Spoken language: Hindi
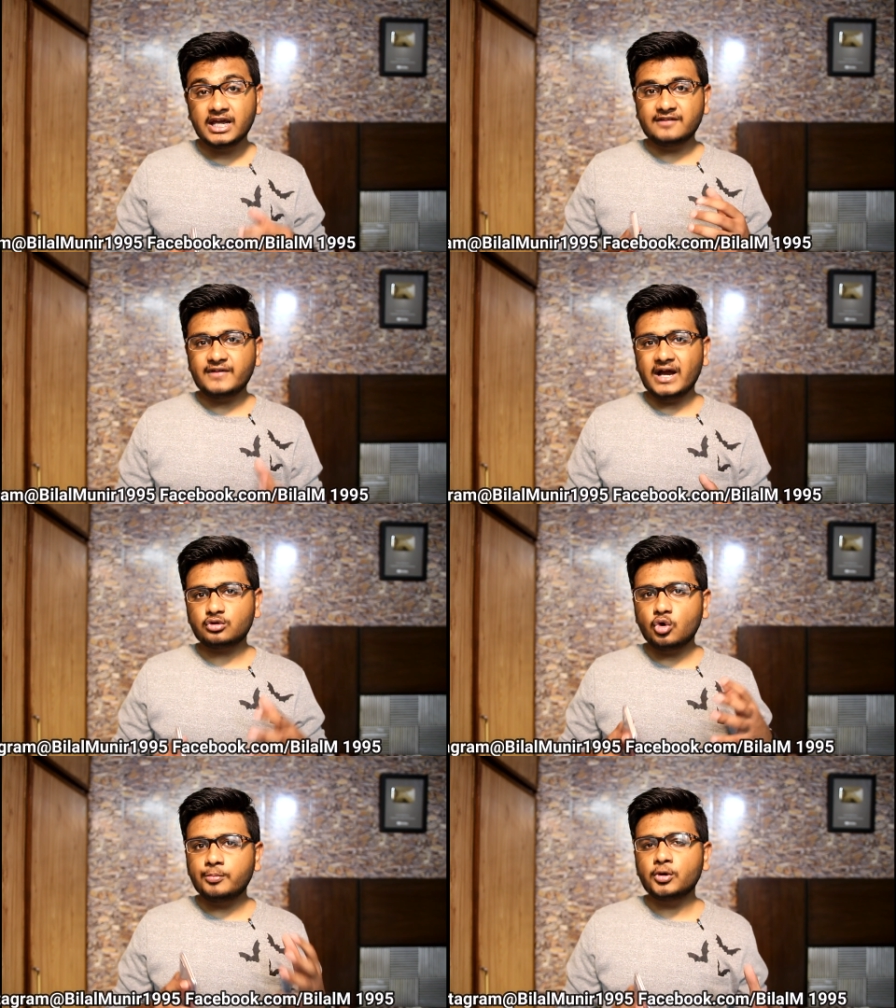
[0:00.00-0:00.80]

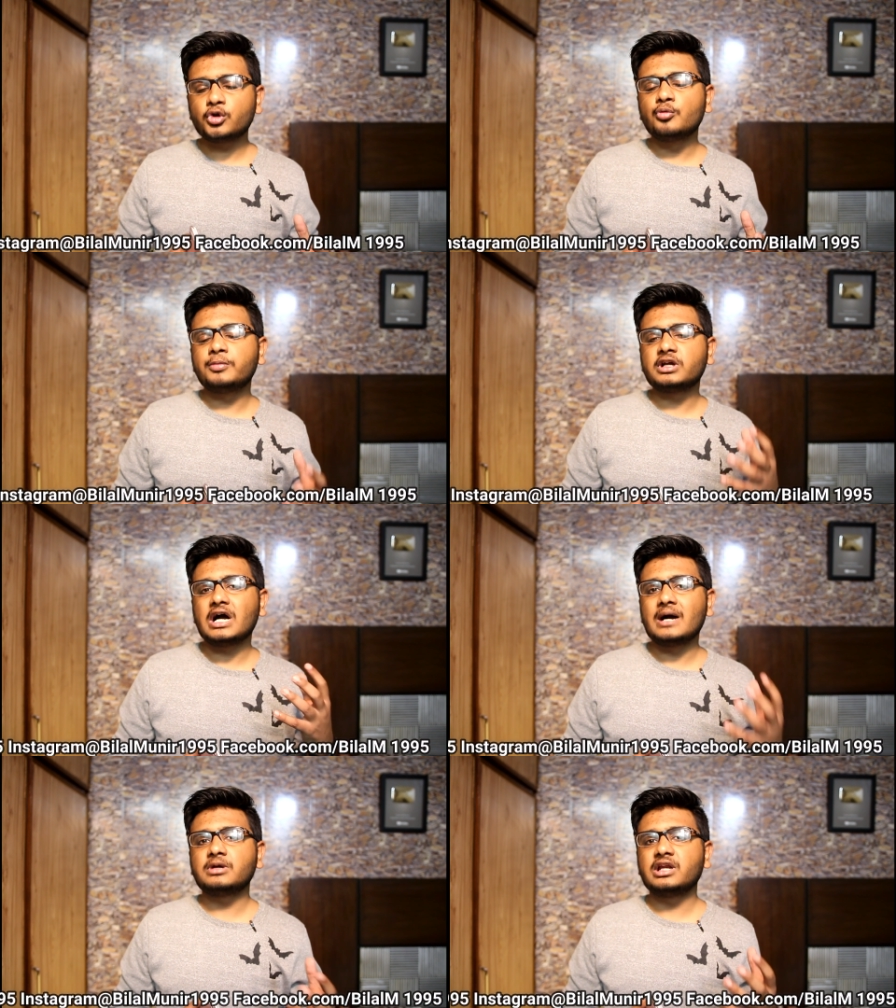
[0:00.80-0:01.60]
इनफैक्ट ओप्पो के ऊपर
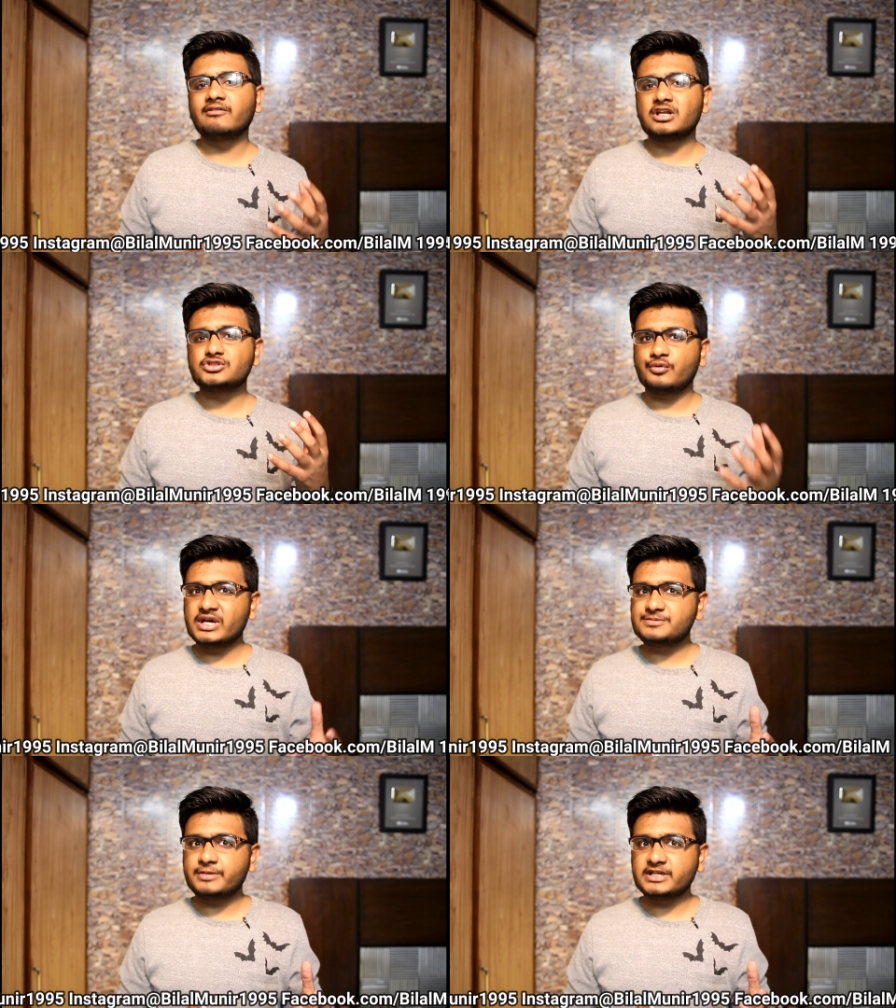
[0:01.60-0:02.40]
काम करने वाला जो
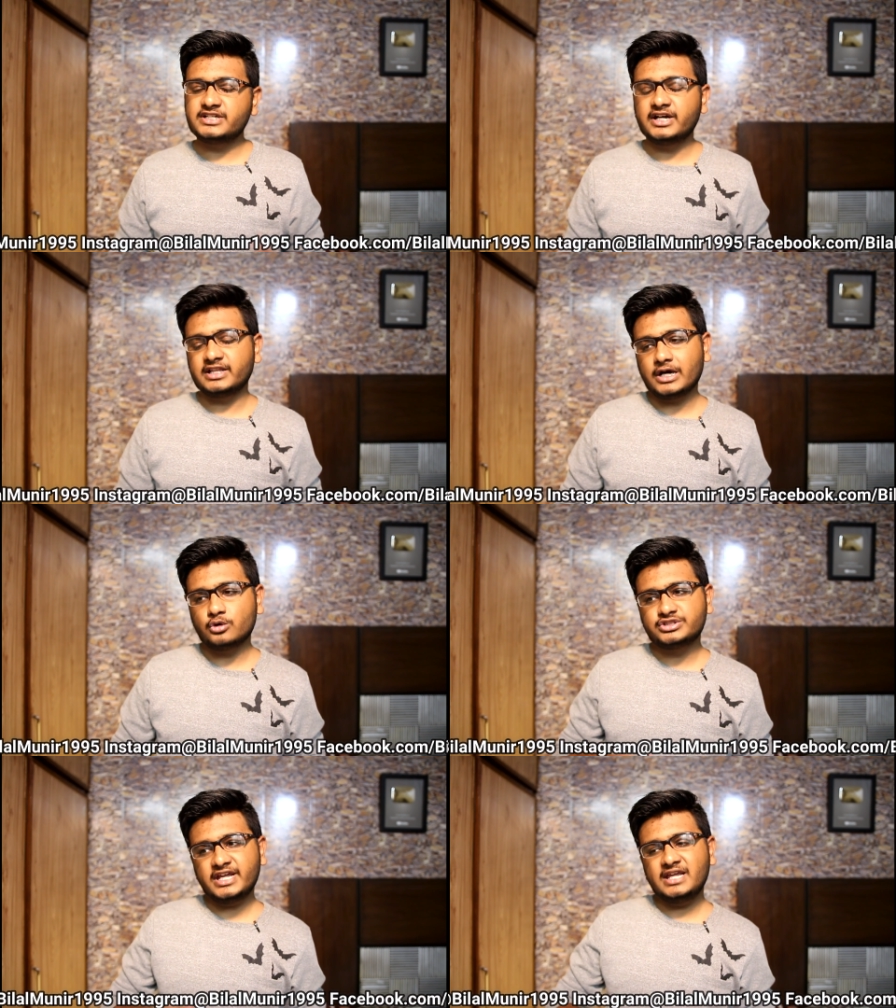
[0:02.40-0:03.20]
वाइस प्रेसिडेंट था
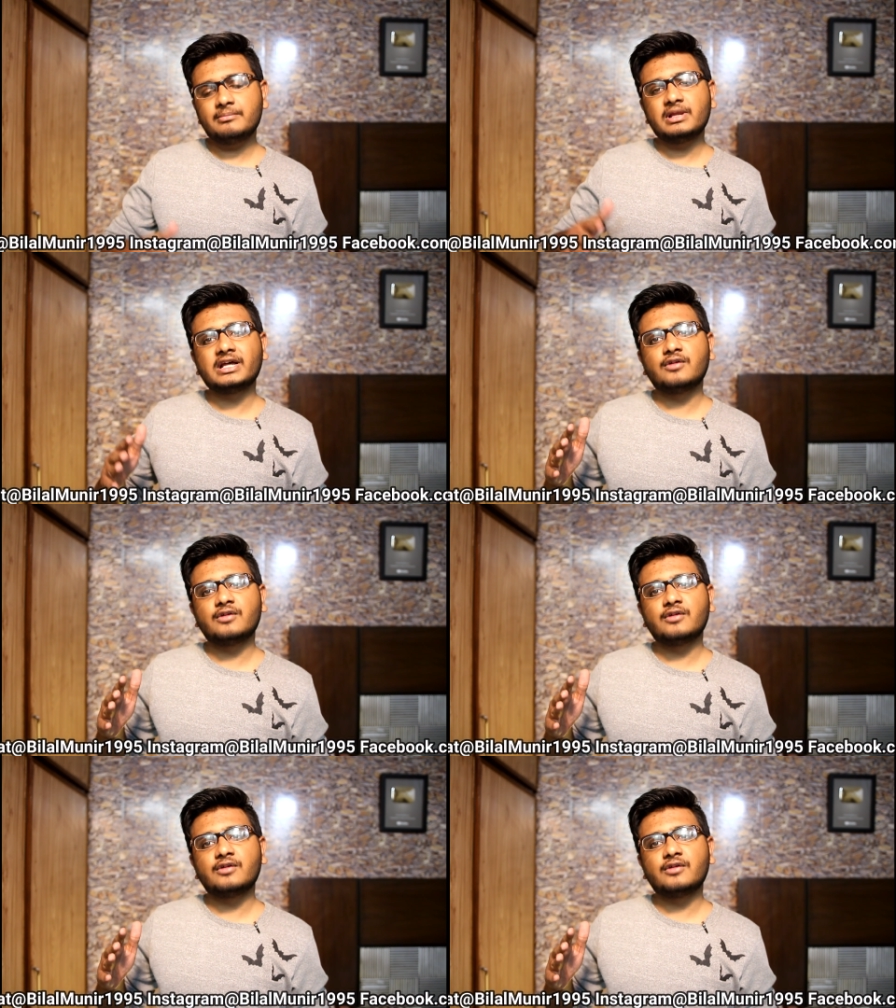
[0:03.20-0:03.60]
उसने ही मिलकर